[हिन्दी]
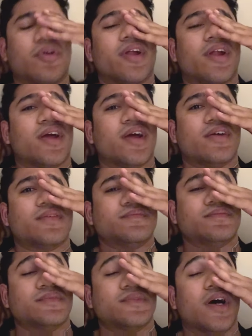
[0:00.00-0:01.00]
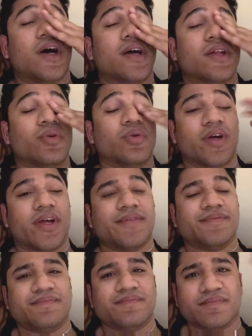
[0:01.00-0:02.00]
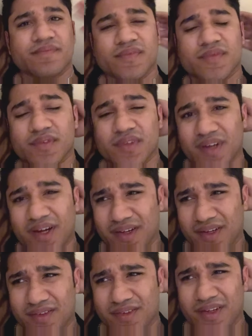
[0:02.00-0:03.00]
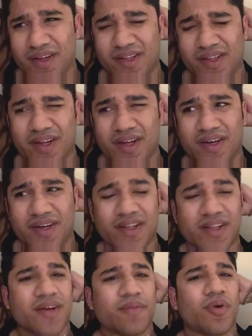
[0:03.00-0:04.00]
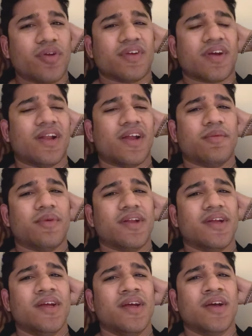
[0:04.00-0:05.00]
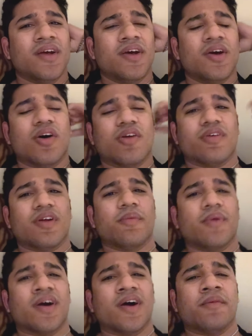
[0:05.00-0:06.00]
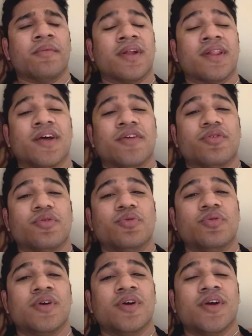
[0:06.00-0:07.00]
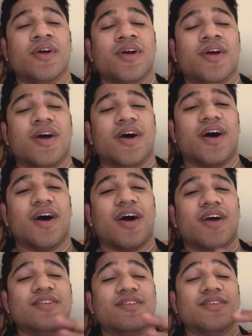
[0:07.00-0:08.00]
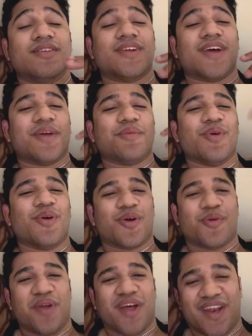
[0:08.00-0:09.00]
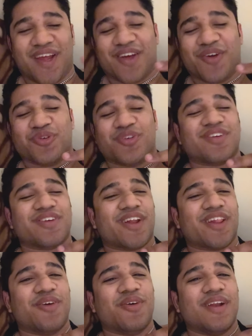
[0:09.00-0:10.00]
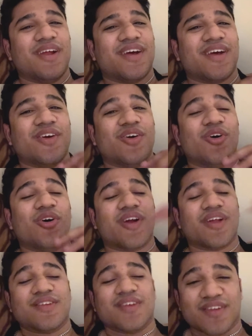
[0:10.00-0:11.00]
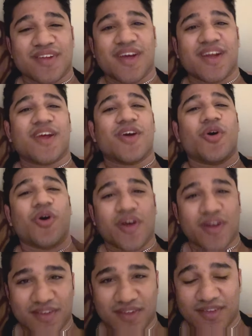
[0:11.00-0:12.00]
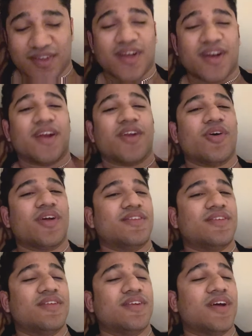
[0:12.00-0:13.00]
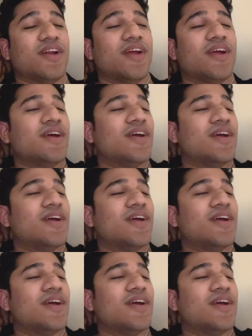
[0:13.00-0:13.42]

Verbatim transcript: रहे हैं नहा धो के आधे घंटे तक पहुँचेंगे लाइब्रेरी और फिर अपना काम करना है शुरू आज टाइम और बढ़ाने की कोशिश करने वाले हैं कि और अच्छे से करें और अच्छे से करें और अच्छे से करें